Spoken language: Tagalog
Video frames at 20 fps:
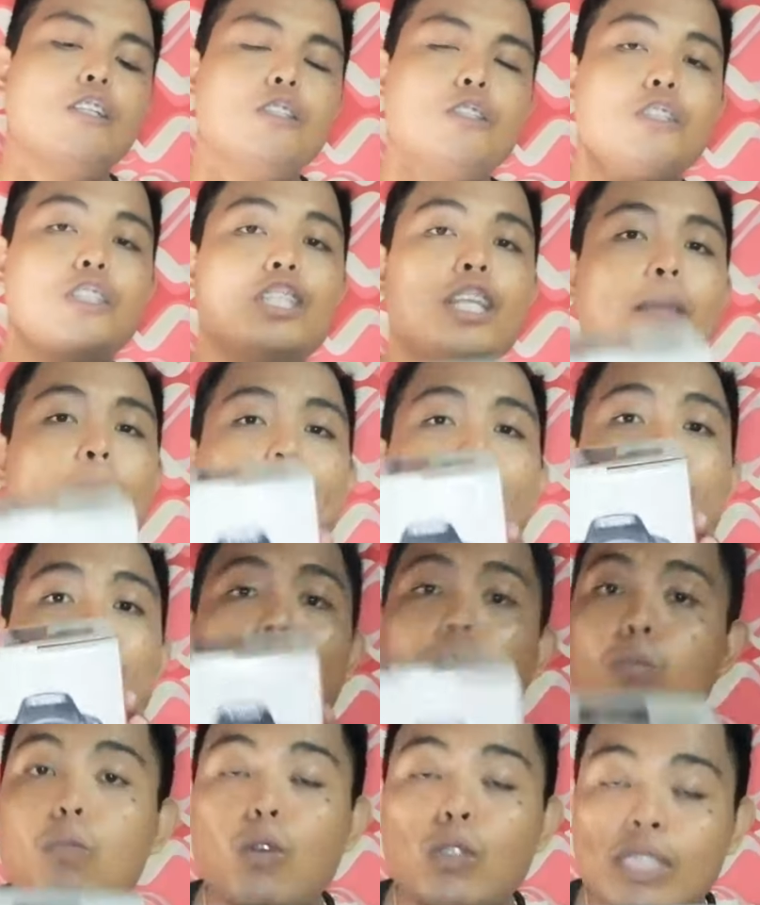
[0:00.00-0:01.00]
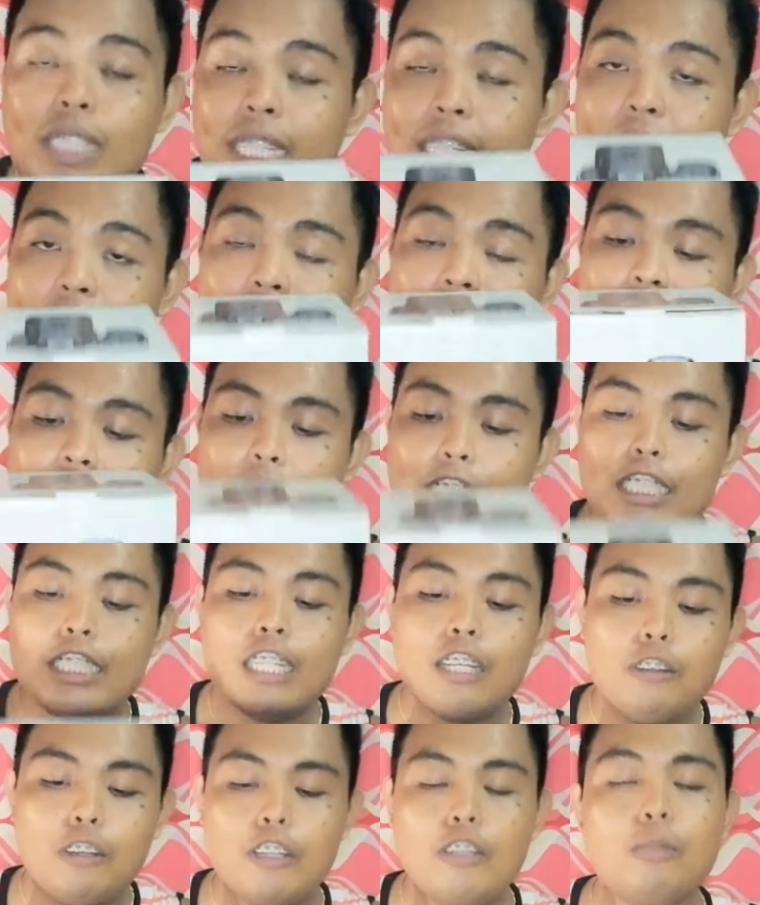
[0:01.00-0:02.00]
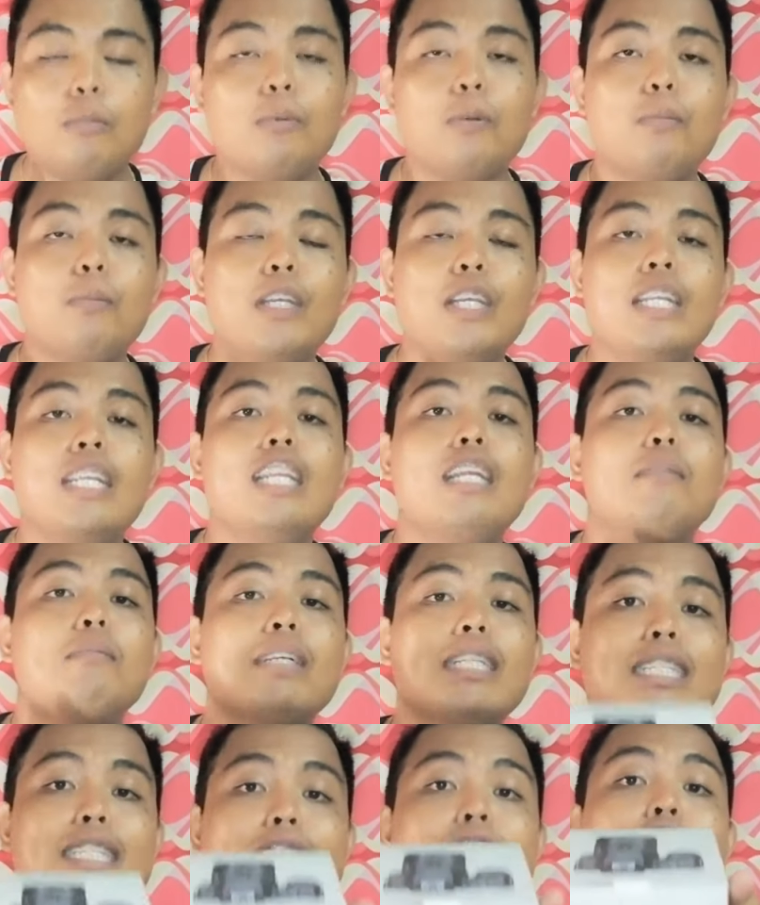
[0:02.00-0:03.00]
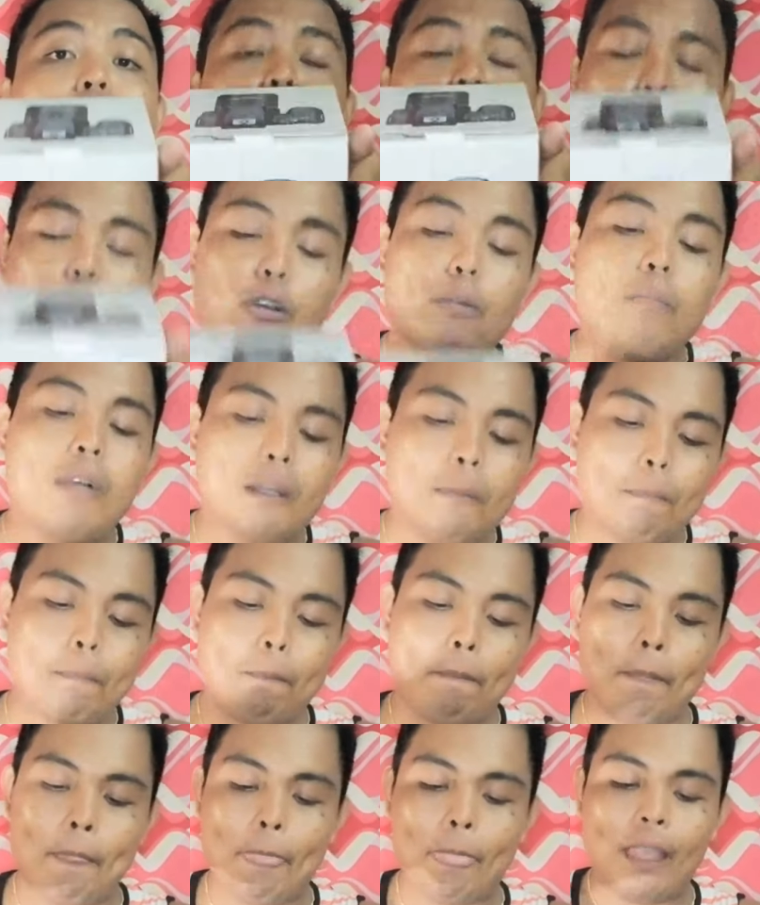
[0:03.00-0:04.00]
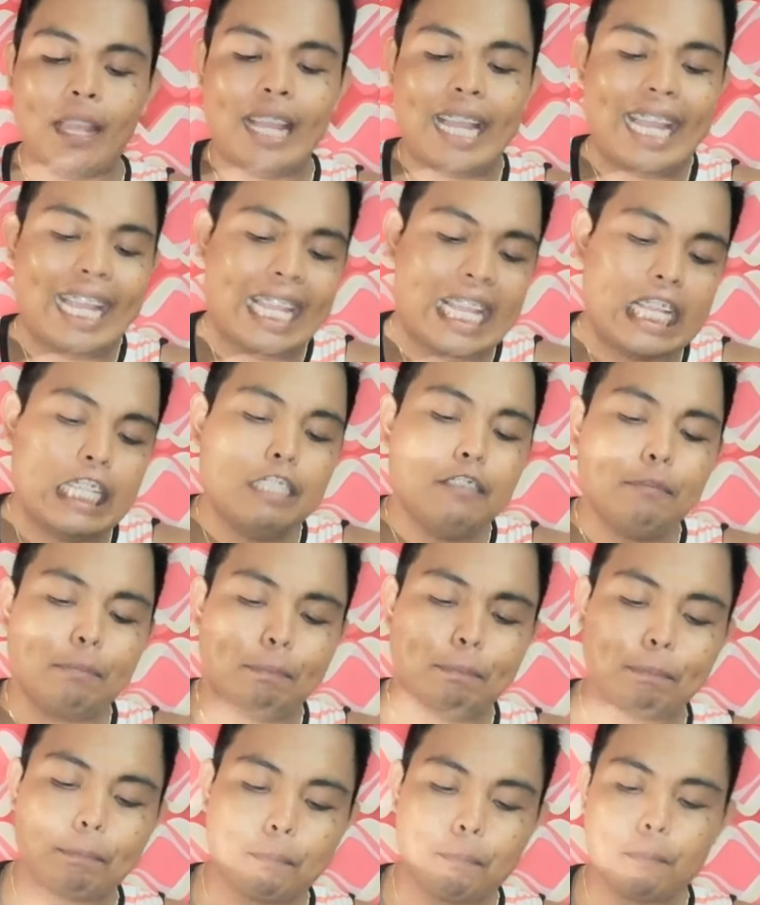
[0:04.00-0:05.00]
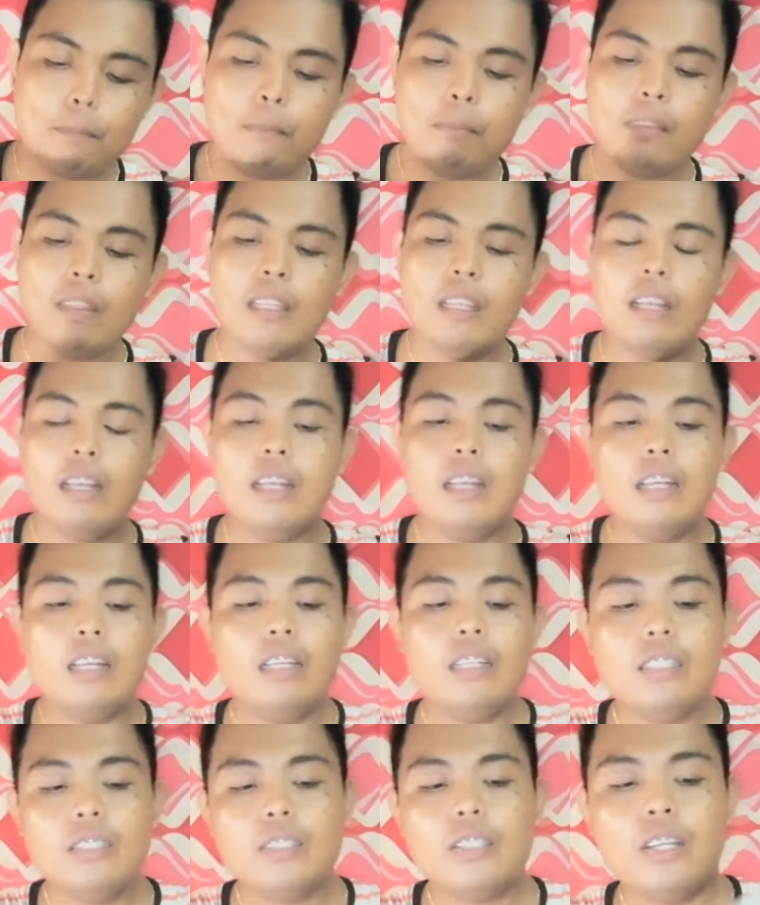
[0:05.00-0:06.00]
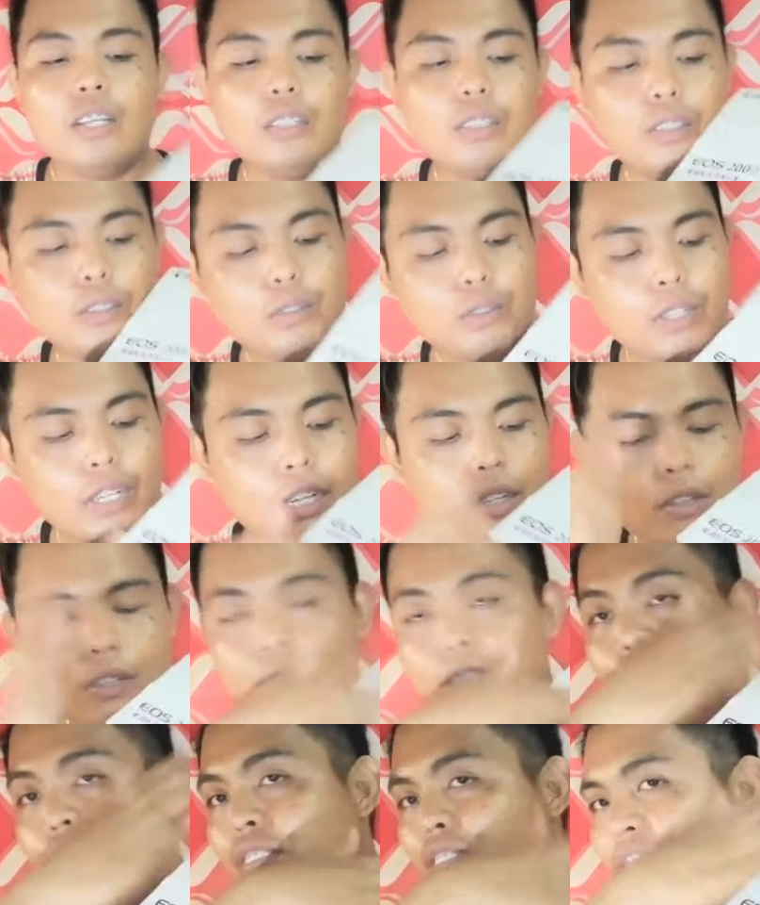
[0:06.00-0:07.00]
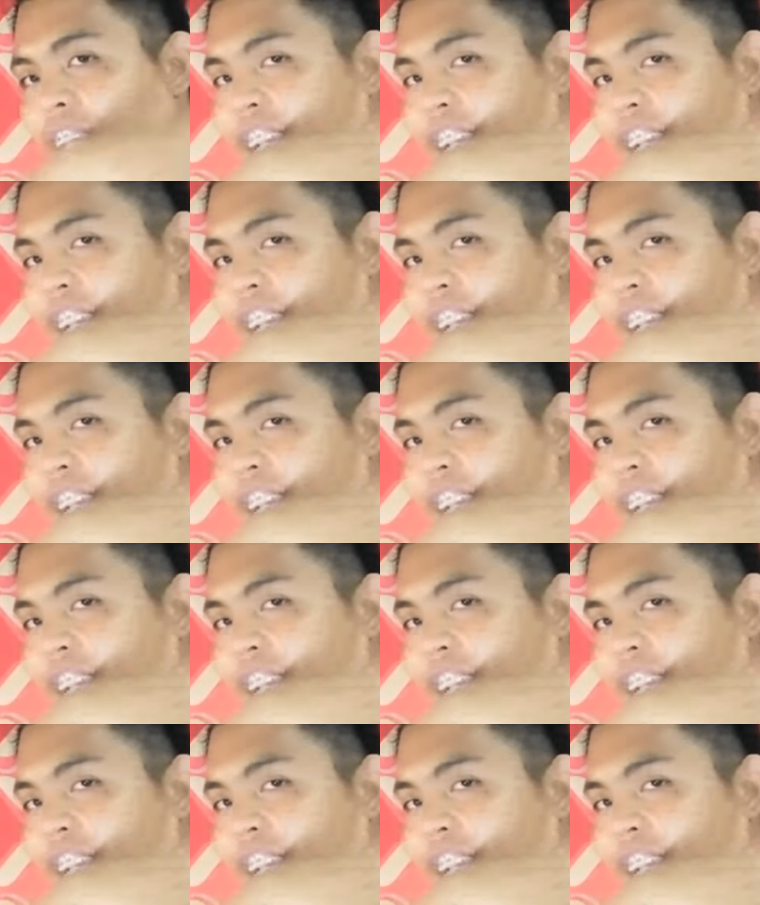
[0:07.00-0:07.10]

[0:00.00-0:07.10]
So, syempre, bubuksan na natin siya kung ano po ba yung laman niya sa loob. Ayan. So, ito yung kahon.